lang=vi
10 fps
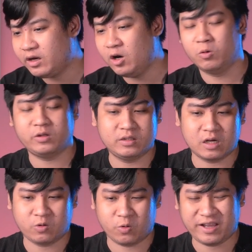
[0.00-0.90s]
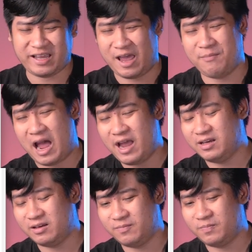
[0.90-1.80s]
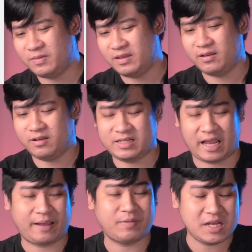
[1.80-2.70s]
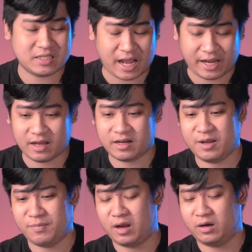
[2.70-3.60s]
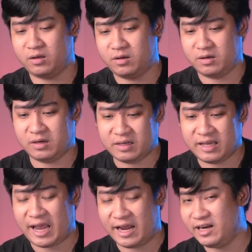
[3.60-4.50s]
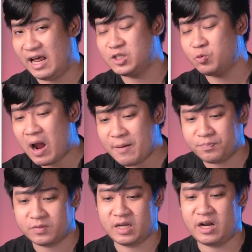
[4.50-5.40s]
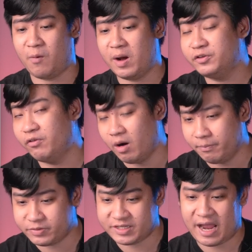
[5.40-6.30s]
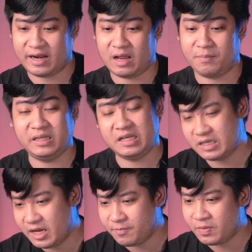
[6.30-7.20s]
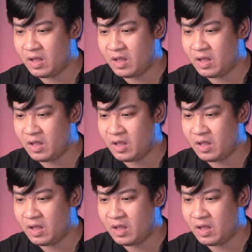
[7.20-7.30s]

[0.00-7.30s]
cái luồng tin tức của cái kẻ mà hack sàn FTX này á khi mà cái kẻ này đã swap cái đồng Ethereum sang là BTC